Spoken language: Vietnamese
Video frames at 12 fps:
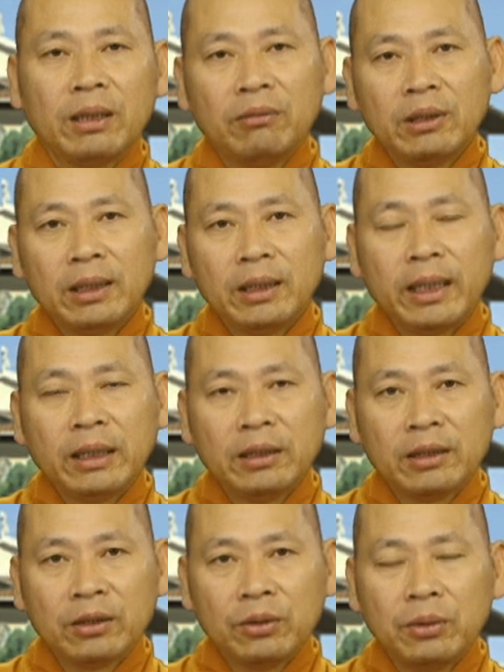không có thể ăn
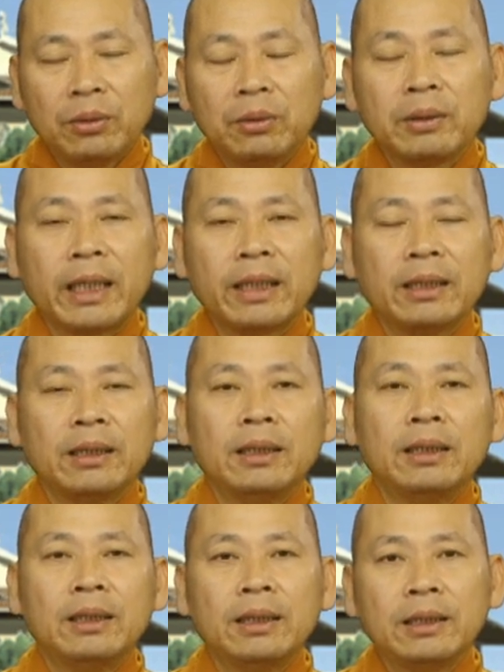được khô cành
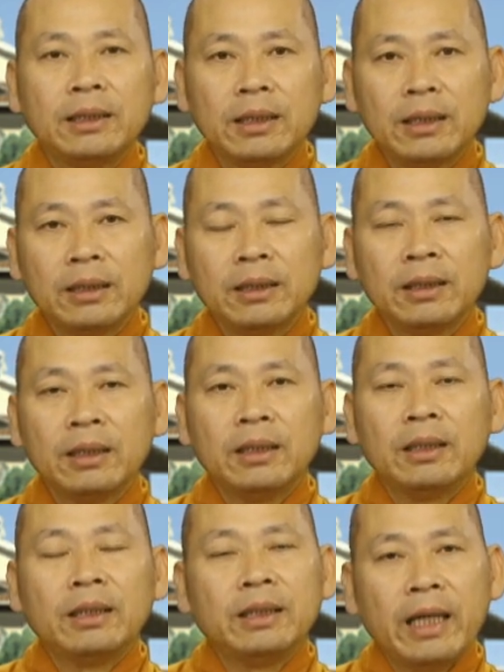ở trên
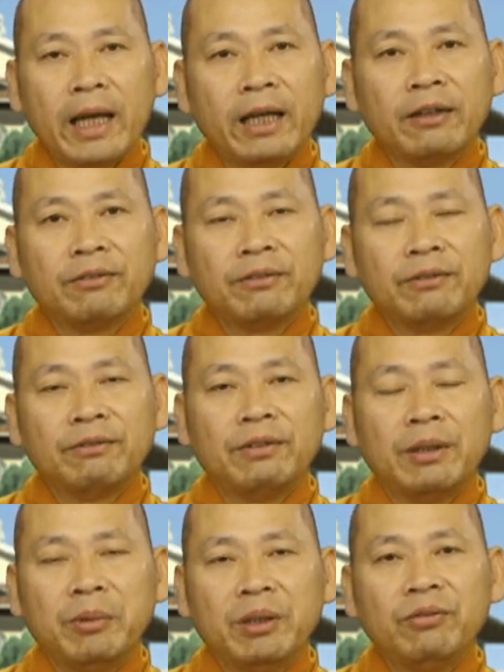vàng
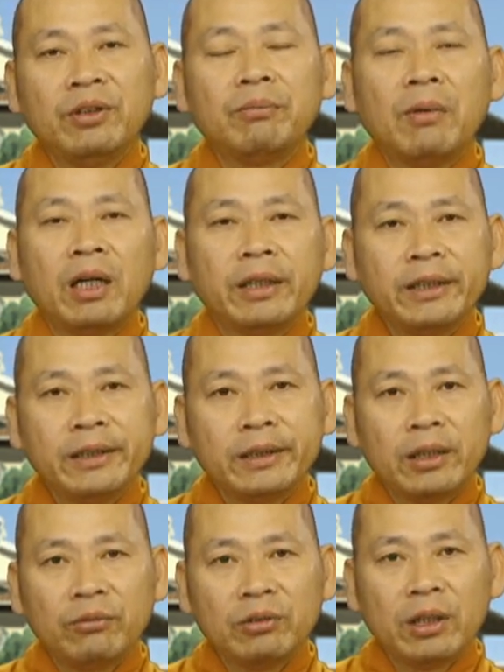và bị vứt bỏ đi
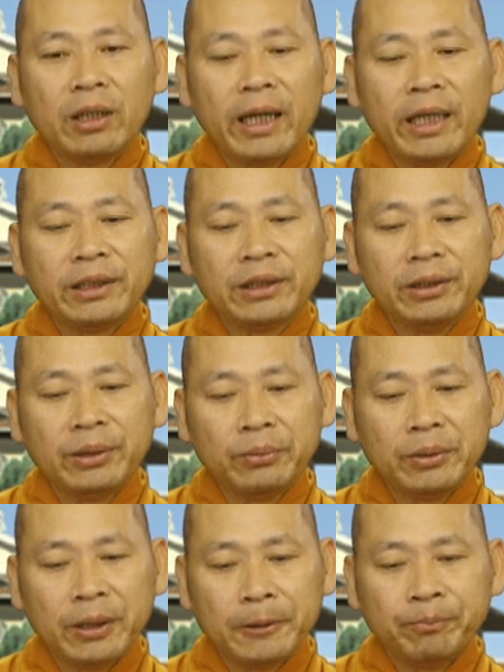không có ai sử
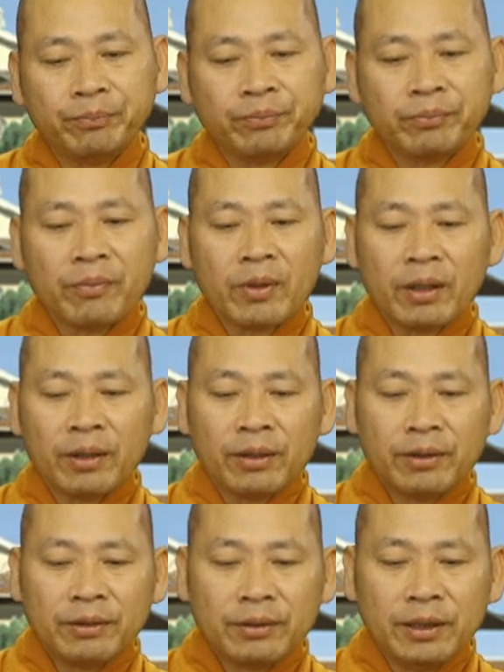dụng được
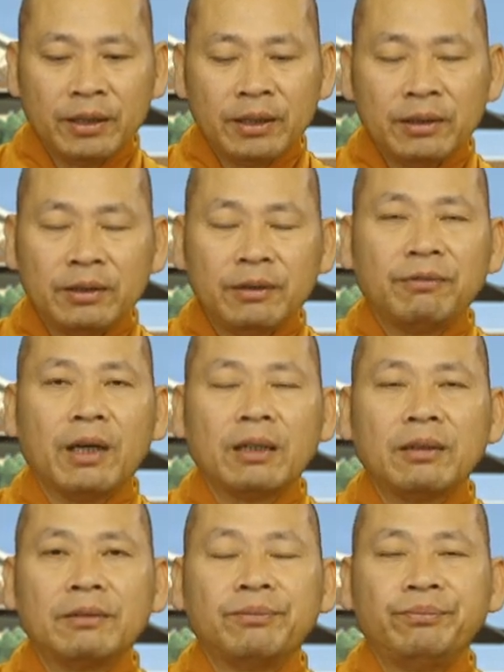cho nên đức phật
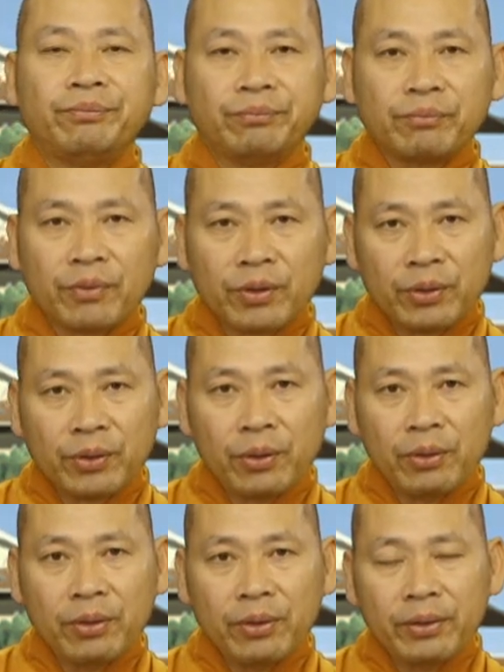
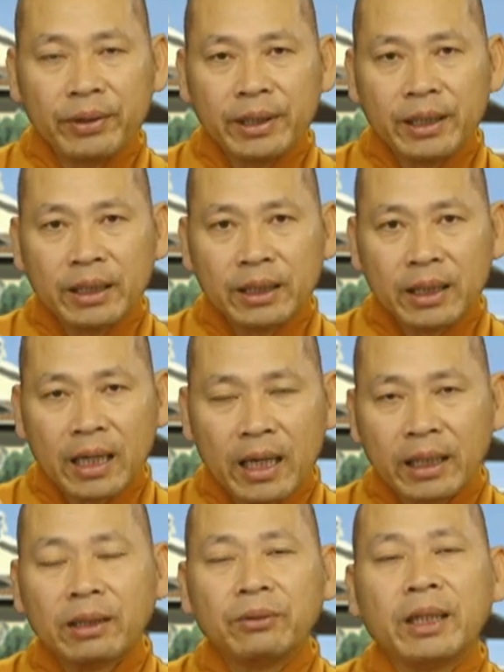nói
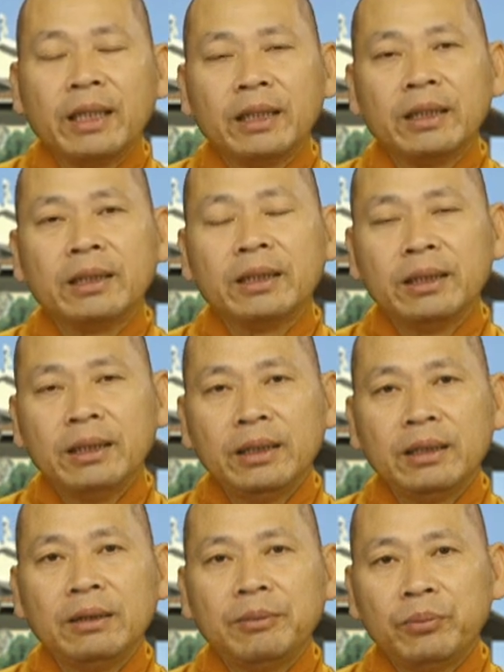hai câu này
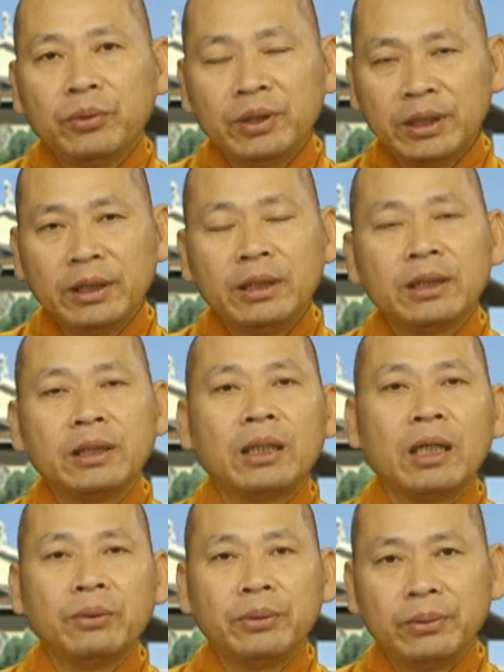ý muốn chỉ cho cái
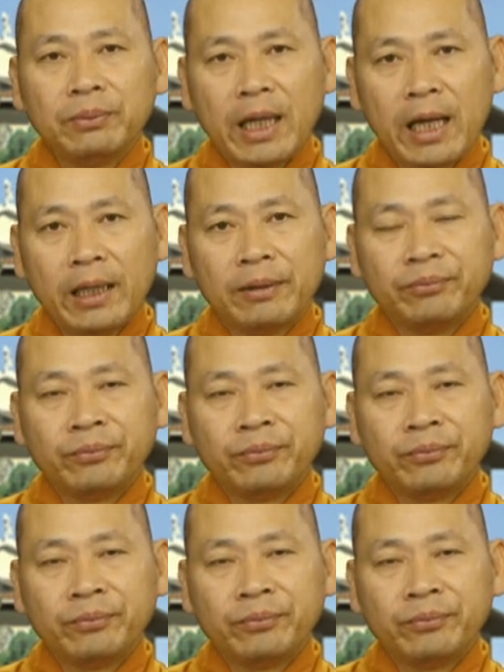thân của chúng ta